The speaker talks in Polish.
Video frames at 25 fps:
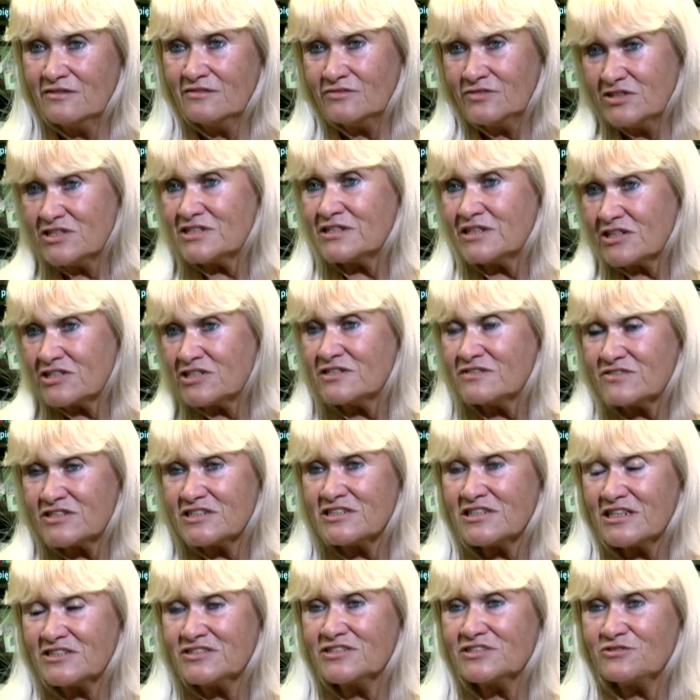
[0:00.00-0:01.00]
więc tak się w
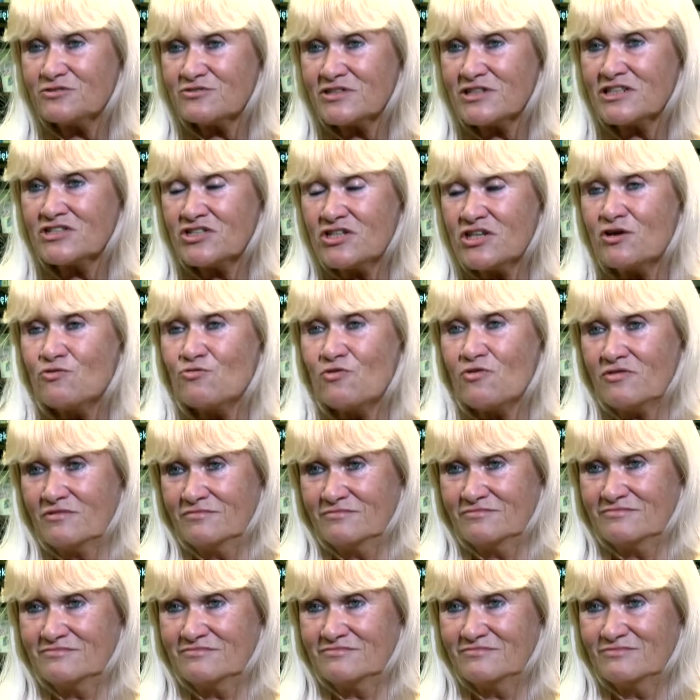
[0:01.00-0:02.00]
zasadzie to zaczęło.
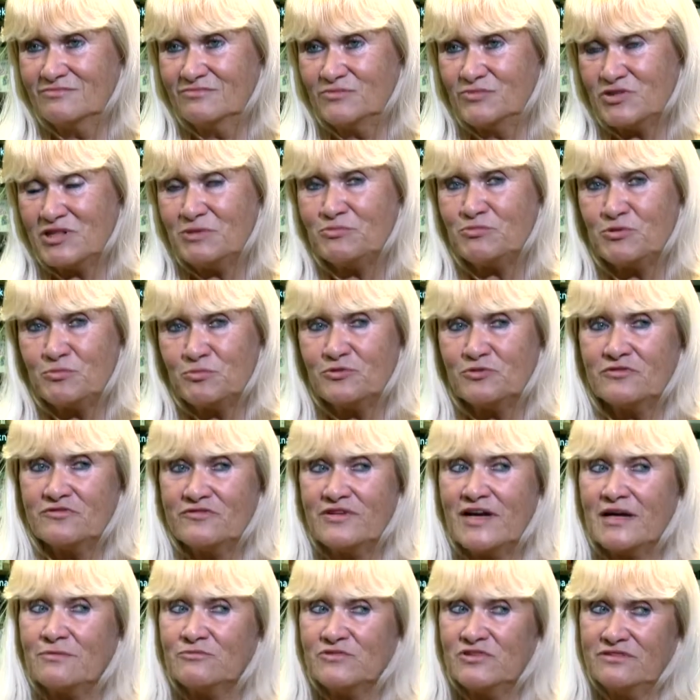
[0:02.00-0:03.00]

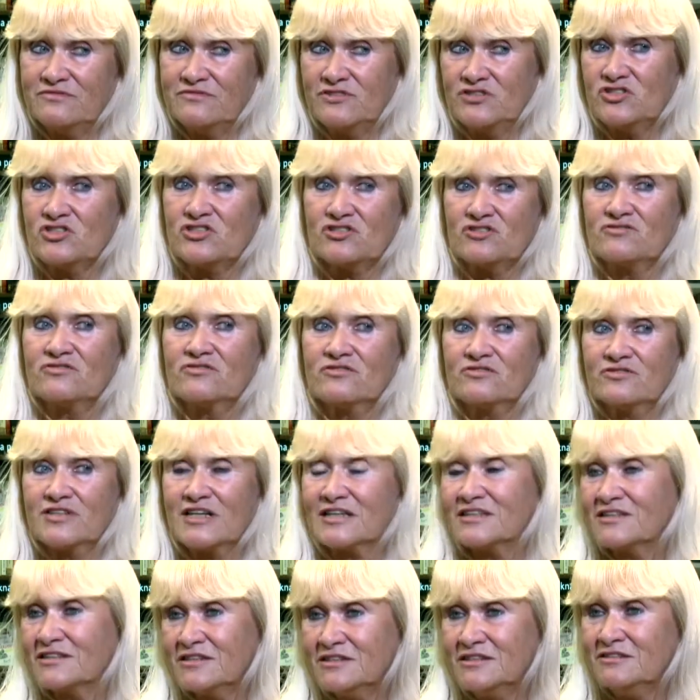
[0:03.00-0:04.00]
Zaproponowała mi, wiesz co, to
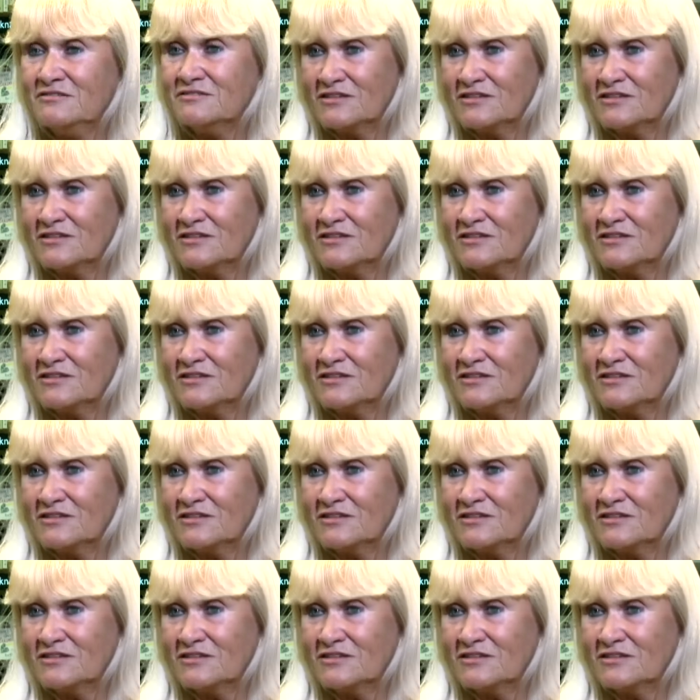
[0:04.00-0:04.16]
jak ty